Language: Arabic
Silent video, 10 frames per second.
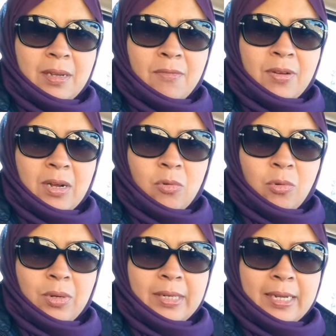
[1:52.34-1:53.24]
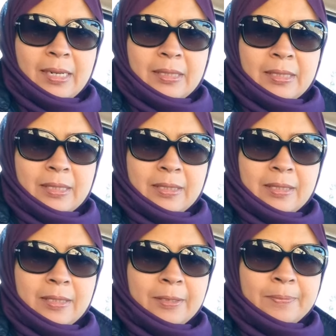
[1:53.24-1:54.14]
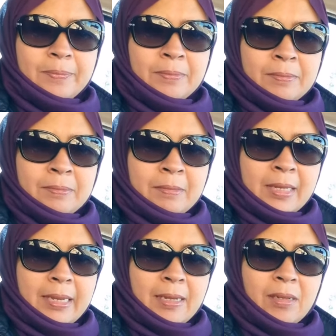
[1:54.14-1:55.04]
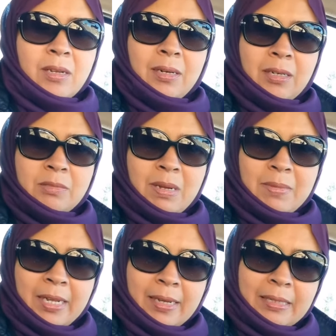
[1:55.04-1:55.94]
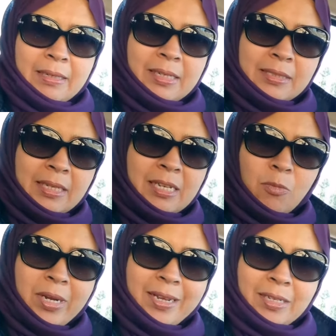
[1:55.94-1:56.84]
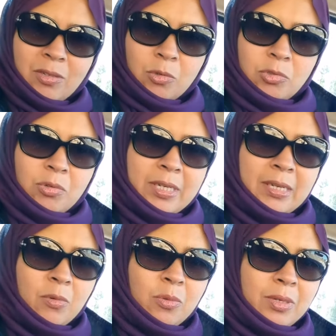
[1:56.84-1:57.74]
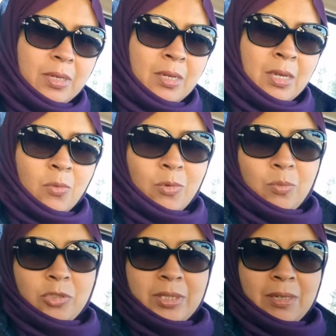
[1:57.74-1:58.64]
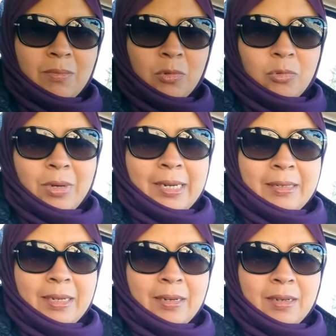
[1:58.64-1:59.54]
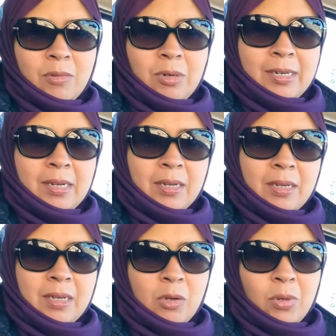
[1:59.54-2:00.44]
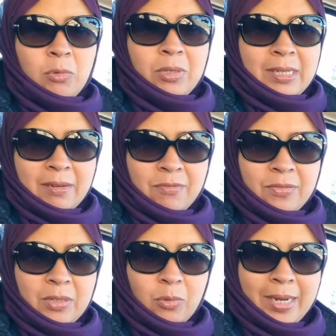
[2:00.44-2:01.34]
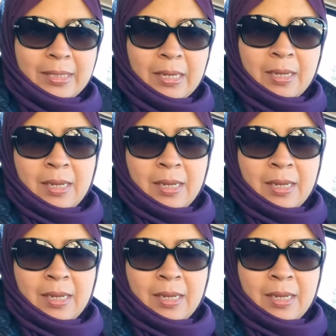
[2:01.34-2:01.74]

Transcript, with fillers: فارجو ان احنا آه، نتخلص بقى من حكايه الجنسيه ومن حكايه العنصريه ونبص للموضوع على ان احنا كلنا آه، اخوات وايدينا في ايد واحده